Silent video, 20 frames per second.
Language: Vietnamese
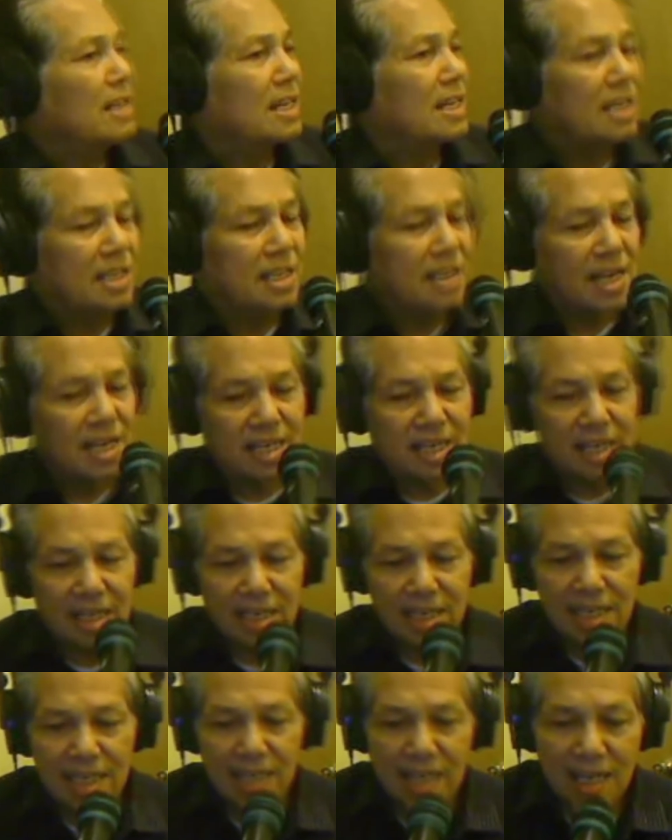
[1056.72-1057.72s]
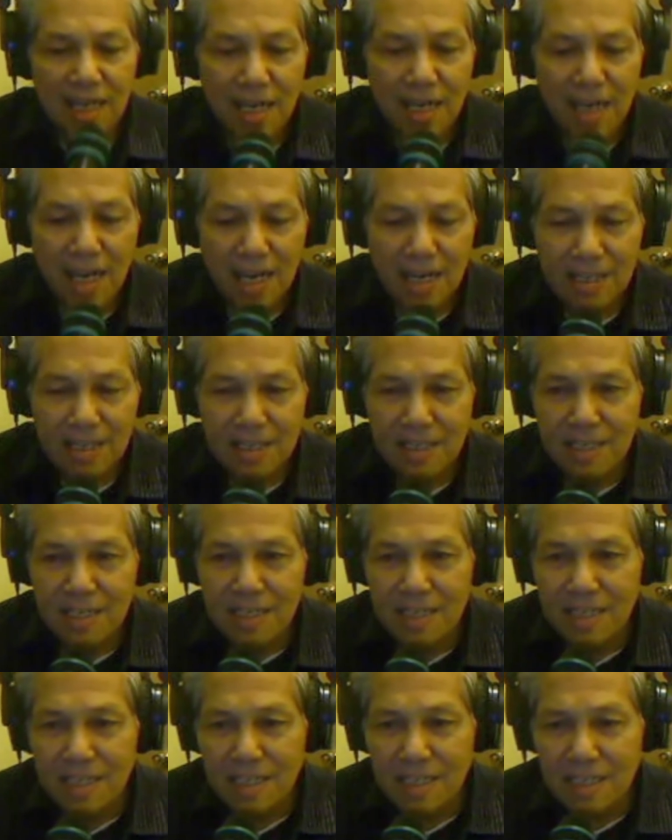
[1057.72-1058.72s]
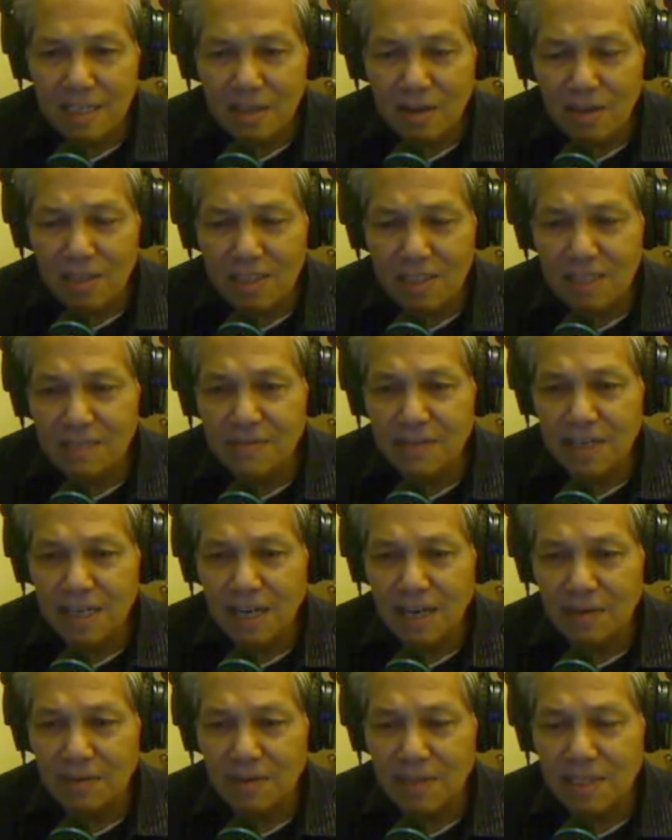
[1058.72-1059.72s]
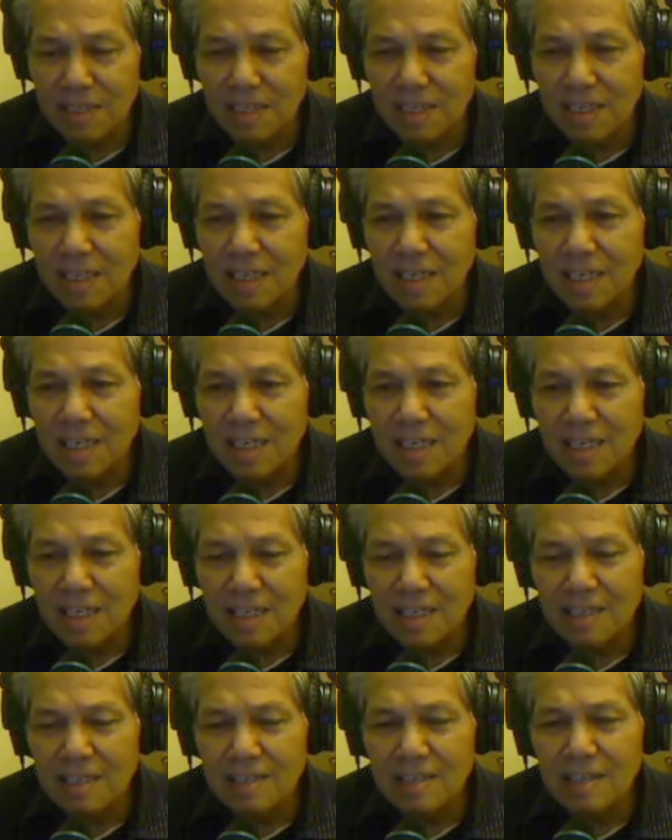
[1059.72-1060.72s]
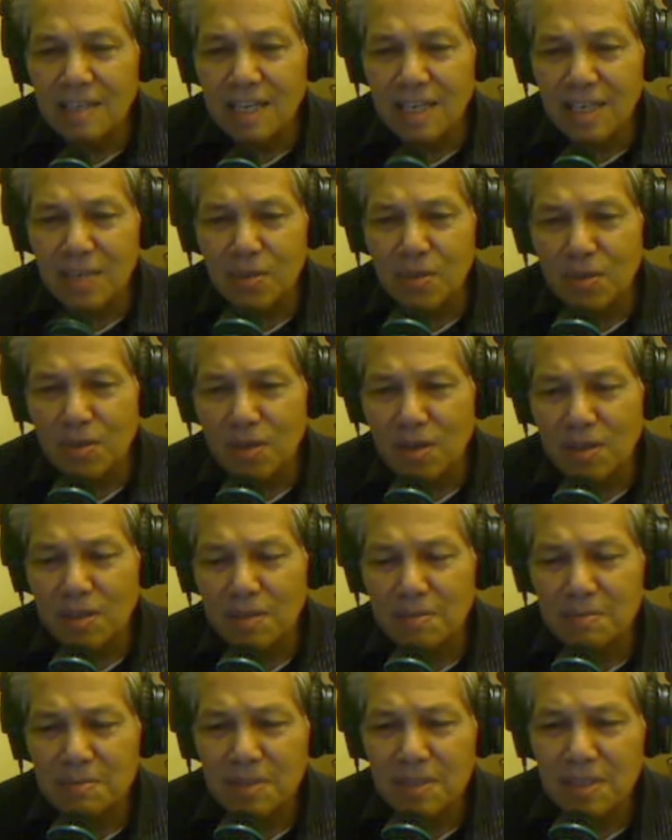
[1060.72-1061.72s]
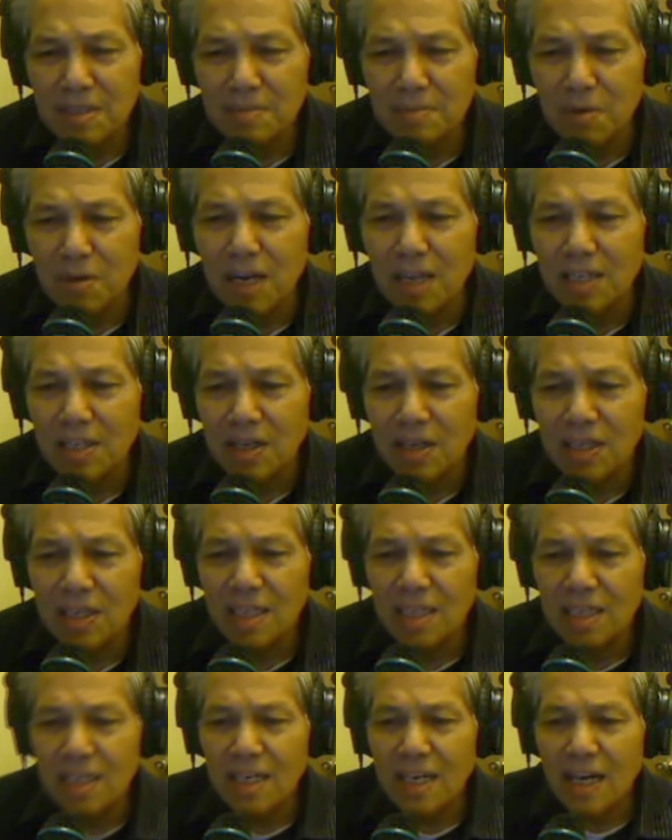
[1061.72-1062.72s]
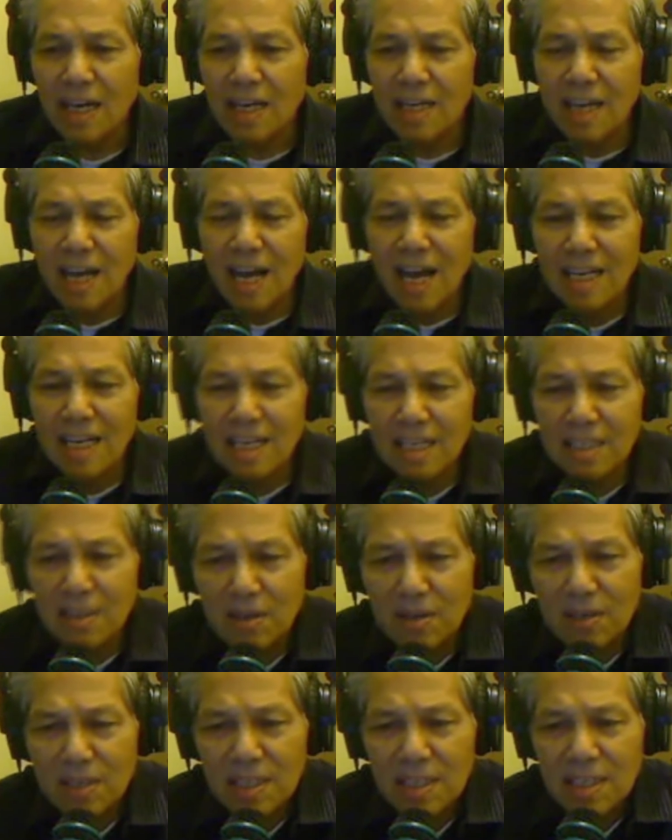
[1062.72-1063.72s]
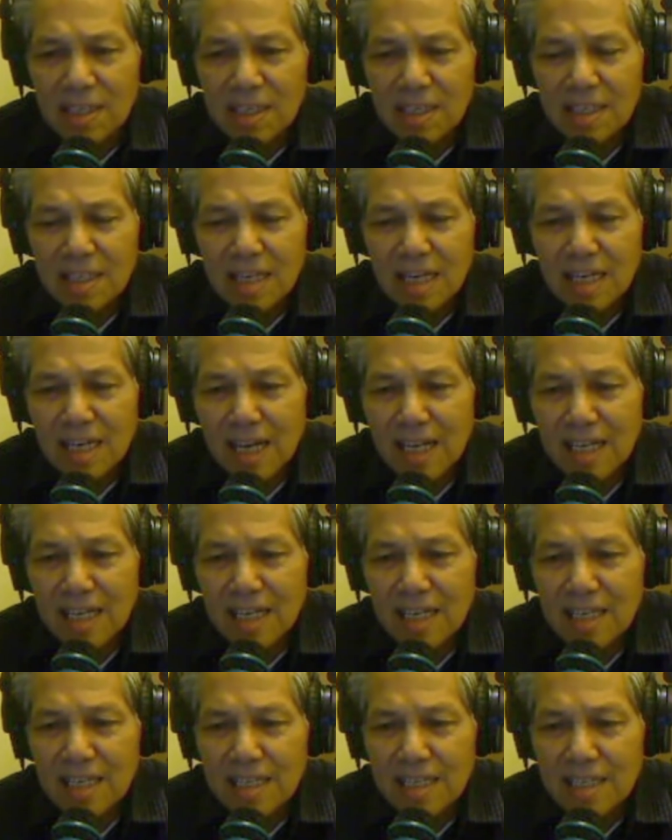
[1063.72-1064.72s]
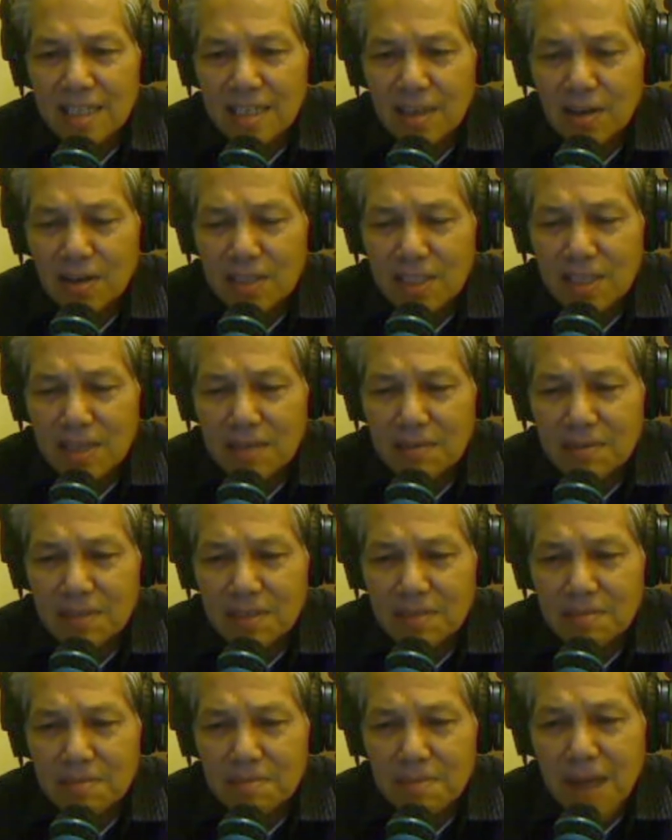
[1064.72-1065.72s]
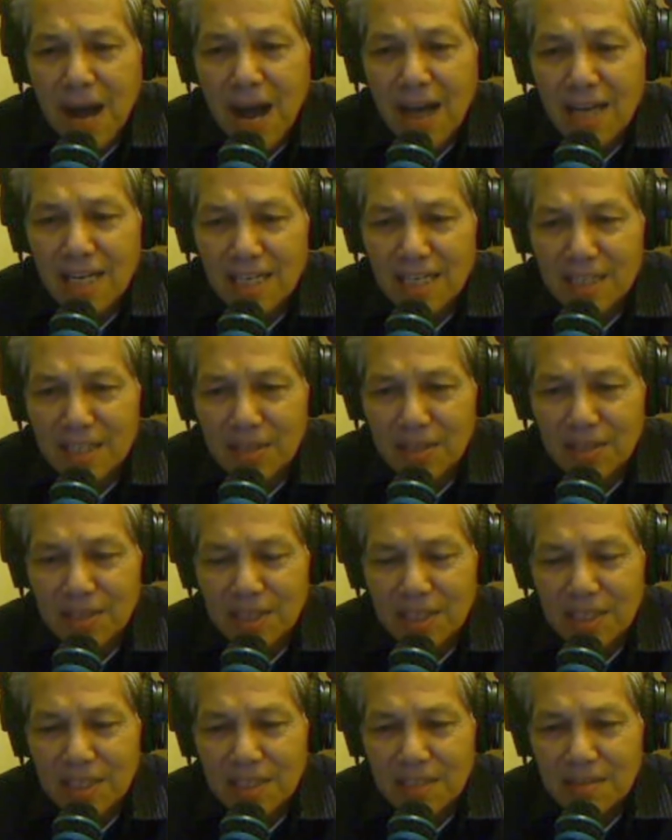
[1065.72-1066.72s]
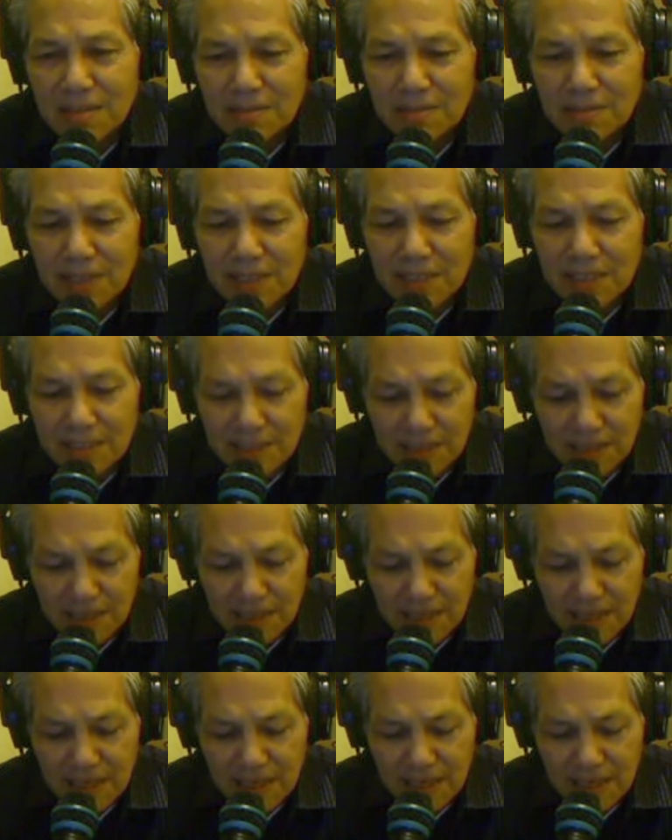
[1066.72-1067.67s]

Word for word: á, ở đây á, là đón rước Phật Ngọc á, thì thường thường các chùa đón một lần thôi hay là hai lần thôi đằng này á, đón tiếp tới 3 lần rồi và thường thường đó